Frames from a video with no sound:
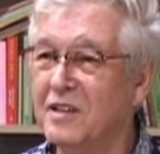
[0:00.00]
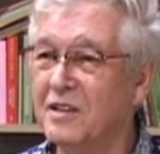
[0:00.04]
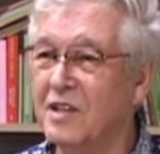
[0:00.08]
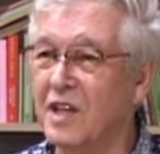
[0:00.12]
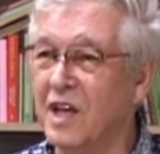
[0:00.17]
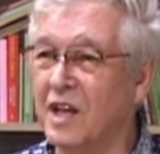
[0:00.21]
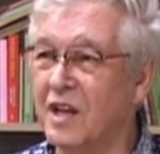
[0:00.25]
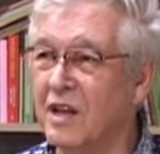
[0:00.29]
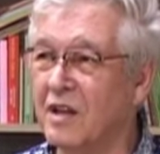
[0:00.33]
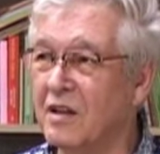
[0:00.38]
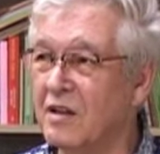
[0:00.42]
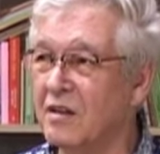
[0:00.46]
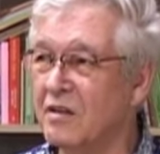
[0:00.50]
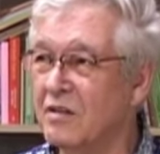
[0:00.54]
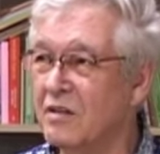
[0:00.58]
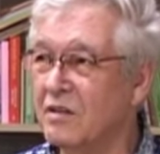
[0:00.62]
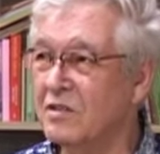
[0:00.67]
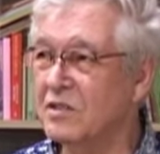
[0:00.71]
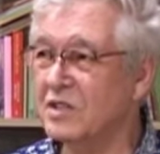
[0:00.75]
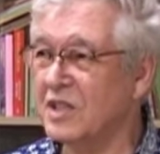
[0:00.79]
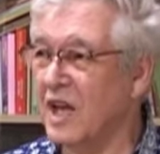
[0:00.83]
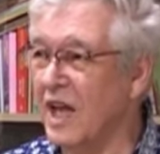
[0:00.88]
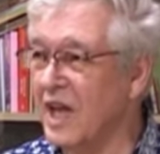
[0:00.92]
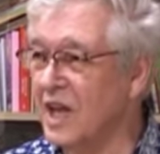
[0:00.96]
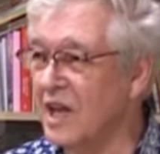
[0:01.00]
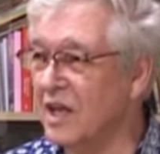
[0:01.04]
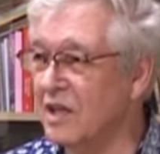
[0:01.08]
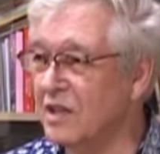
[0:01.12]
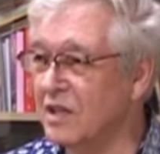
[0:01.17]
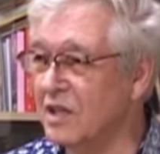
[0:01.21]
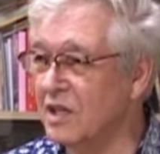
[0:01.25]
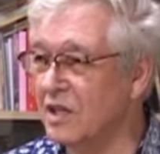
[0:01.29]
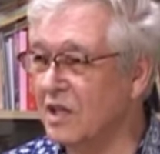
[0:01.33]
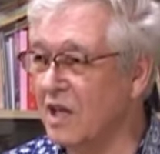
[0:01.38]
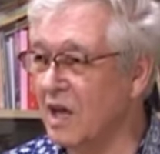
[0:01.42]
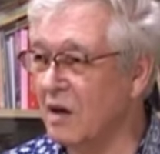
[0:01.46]
Dan saya
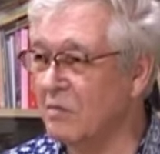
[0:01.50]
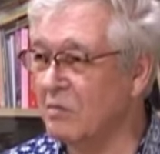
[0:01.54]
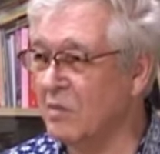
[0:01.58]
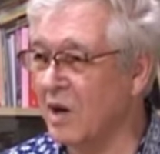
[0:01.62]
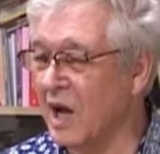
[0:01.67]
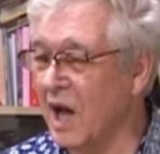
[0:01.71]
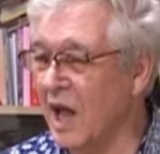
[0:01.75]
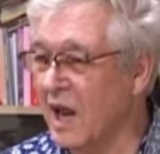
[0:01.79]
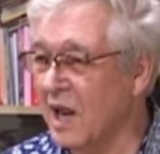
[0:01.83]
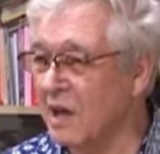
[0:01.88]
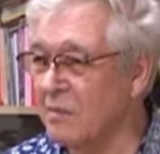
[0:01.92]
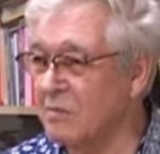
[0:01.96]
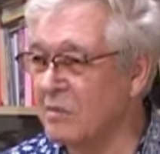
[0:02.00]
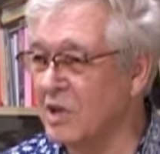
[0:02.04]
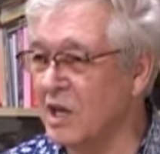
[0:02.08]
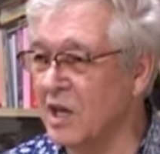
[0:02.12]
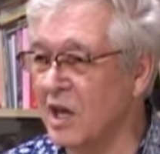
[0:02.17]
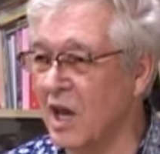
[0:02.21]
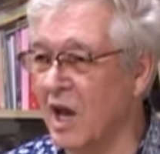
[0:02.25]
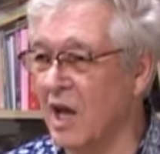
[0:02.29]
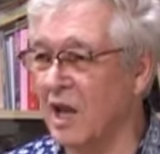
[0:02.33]
tidak mengalami